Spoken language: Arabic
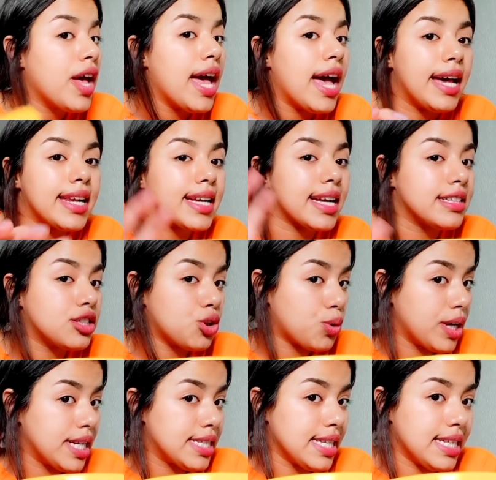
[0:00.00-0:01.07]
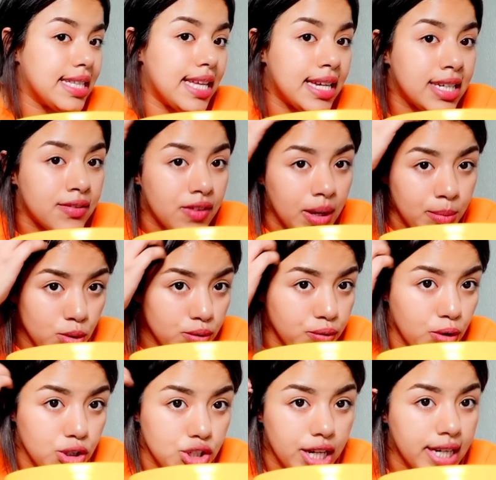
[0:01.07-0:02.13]
انا كنديروه لتحت لان فريمون الفوق
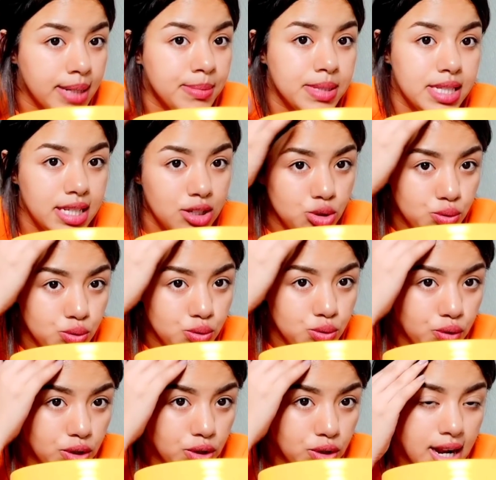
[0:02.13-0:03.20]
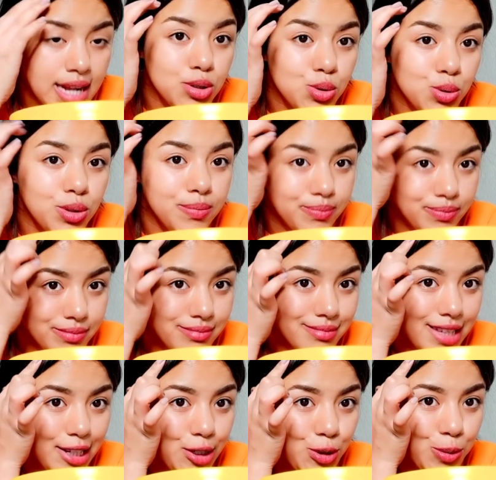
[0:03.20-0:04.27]
شعري مزيت شوفوا هذا راه عاد مغسول
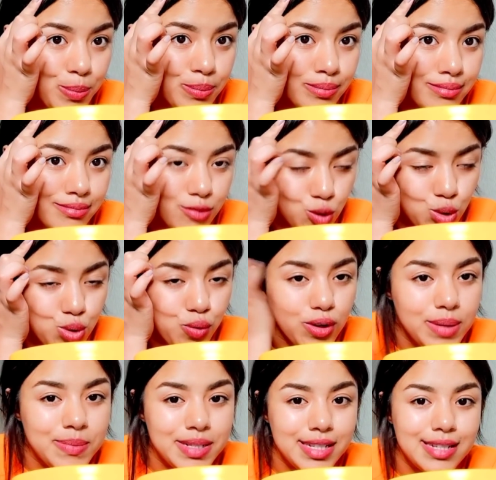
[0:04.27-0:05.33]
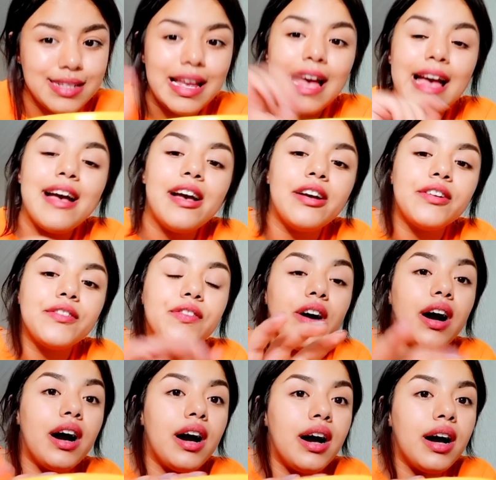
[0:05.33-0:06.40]
اليوم وشوفوا كي مزيت
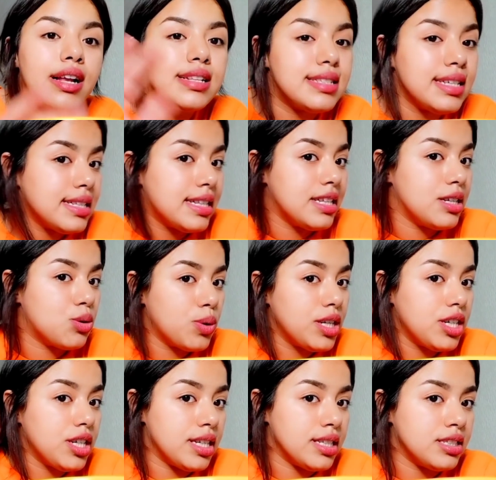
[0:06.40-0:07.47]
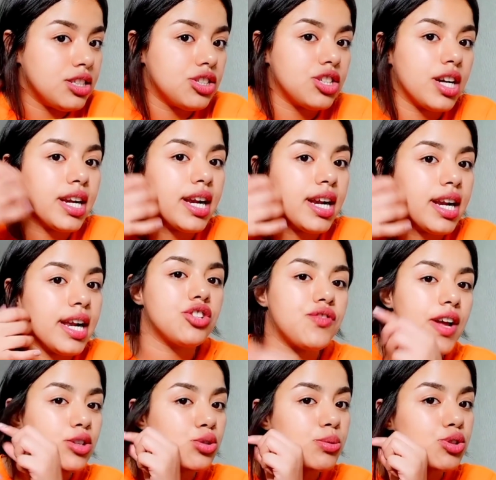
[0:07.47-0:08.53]
فالتحت اللي هو اللي عندي الشعر انا ناشف
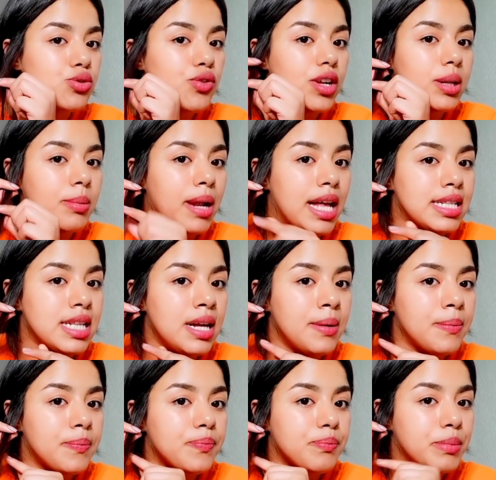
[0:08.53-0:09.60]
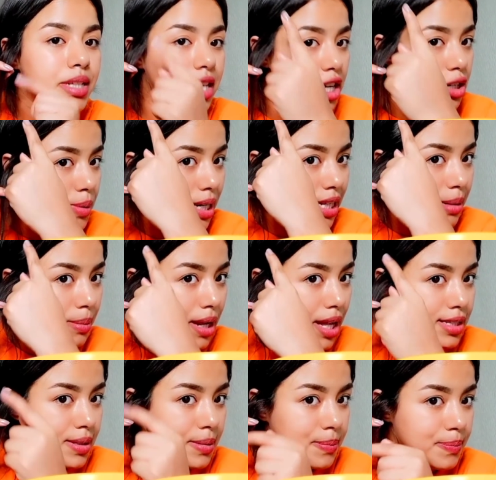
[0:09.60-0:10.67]
هانتوما شوفوا هذه البلاصه ما دايراش بحال هذه البلاصه
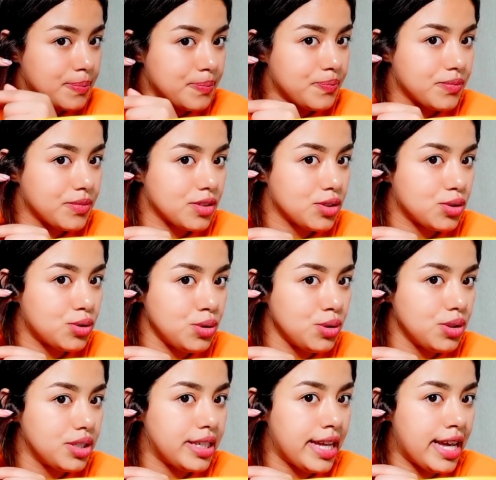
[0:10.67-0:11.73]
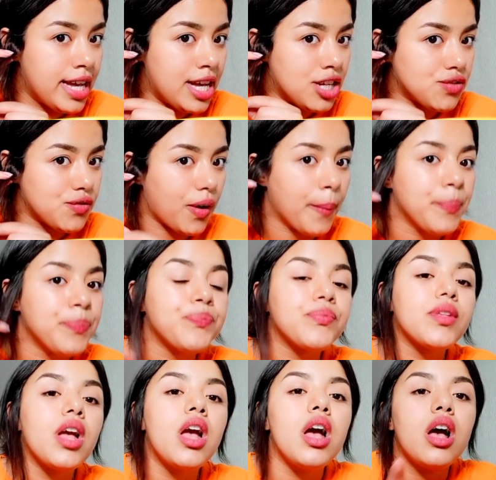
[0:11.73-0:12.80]
شفتوا ناشفه
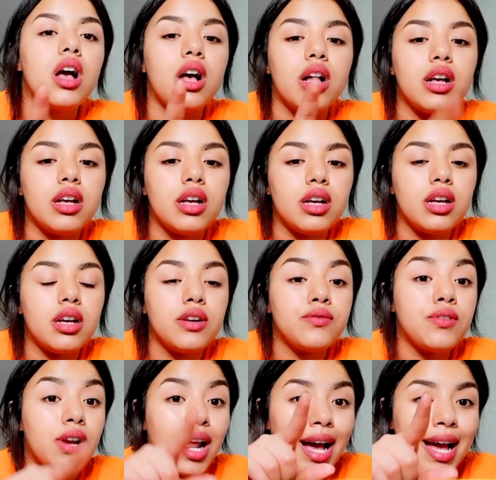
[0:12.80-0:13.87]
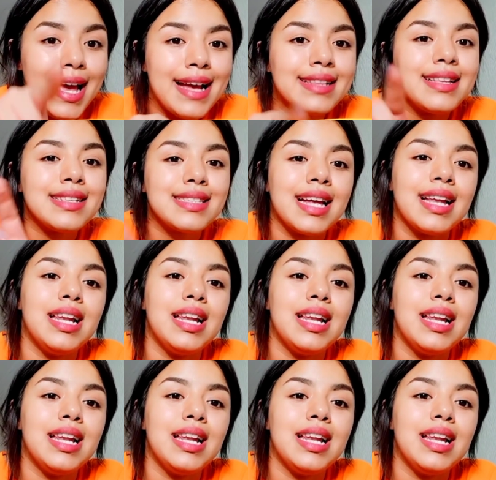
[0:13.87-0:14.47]
آه فوالا هذا صالح